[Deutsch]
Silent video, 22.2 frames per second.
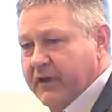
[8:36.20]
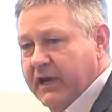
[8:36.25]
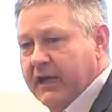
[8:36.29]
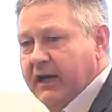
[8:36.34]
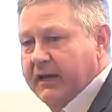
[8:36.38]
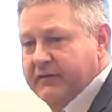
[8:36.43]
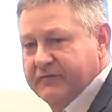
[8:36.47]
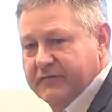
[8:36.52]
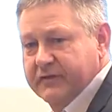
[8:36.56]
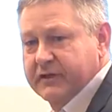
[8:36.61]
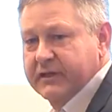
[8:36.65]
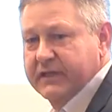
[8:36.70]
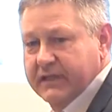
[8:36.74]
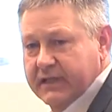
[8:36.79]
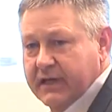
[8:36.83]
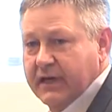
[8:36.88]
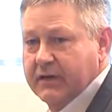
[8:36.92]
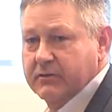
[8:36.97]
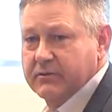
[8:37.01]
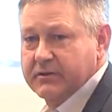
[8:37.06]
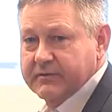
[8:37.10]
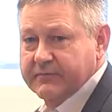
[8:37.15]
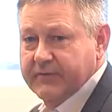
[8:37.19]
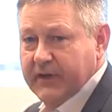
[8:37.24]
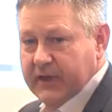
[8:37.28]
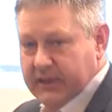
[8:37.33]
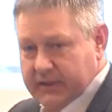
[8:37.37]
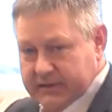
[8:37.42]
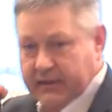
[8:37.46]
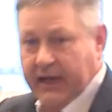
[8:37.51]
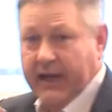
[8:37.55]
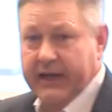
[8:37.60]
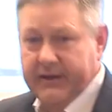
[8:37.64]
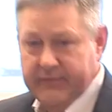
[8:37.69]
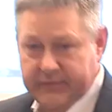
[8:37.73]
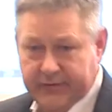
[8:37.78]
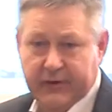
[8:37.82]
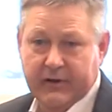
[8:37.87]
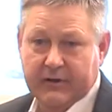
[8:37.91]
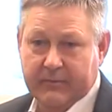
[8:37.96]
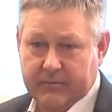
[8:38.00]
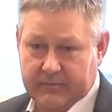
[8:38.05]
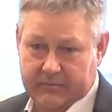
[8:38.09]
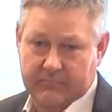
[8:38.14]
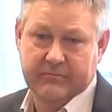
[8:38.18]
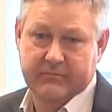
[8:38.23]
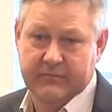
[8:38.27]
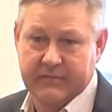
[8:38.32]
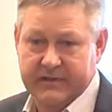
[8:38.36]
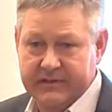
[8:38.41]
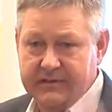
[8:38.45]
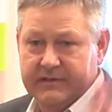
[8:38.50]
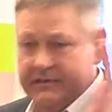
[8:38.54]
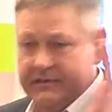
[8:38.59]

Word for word: will er einfach nicht raus, weil es einfach, es